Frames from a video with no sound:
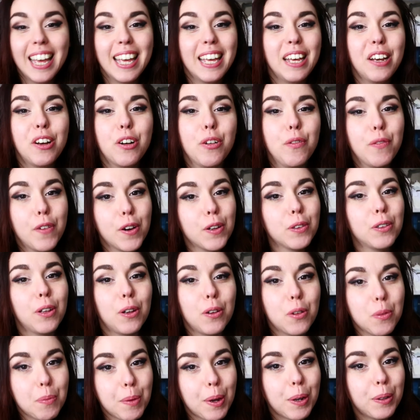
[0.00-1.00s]
in confronto
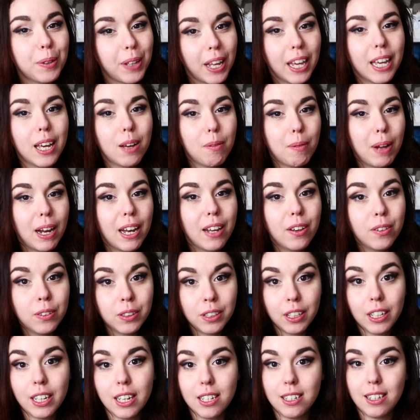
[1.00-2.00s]
al numero dei
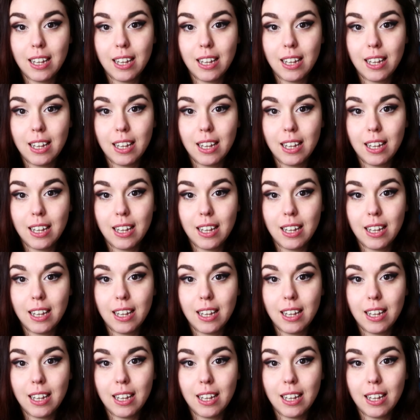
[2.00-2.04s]
camaleonti che